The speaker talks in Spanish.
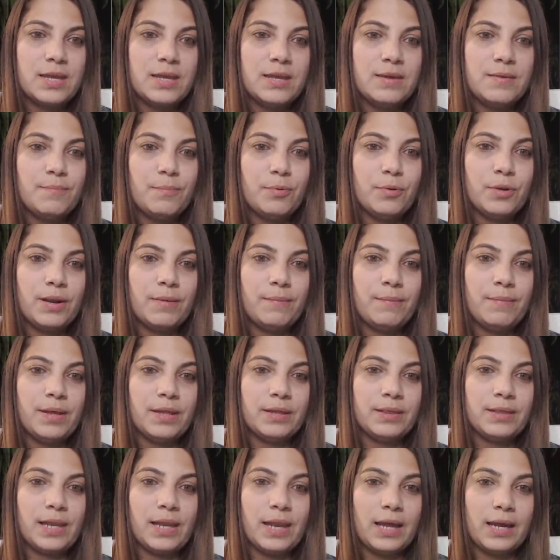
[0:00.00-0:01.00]

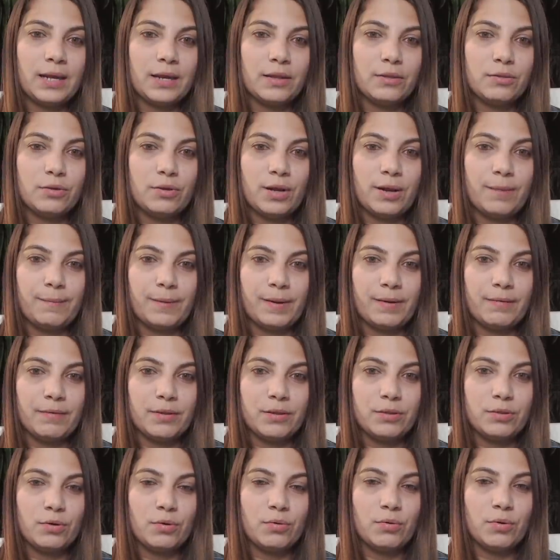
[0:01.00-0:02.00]
Impunemente el agresor
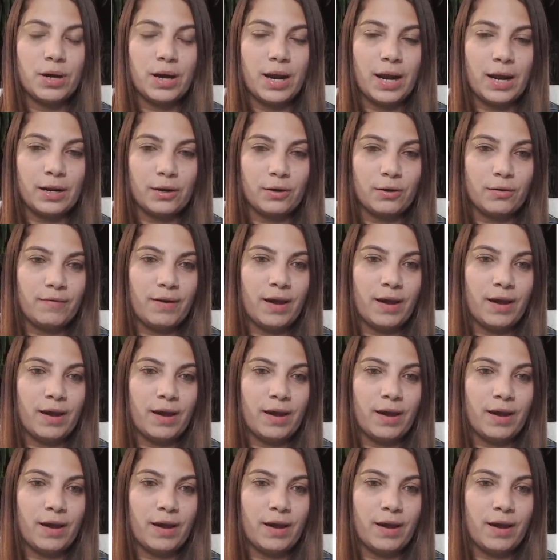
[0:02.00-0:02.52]
atravesó un carro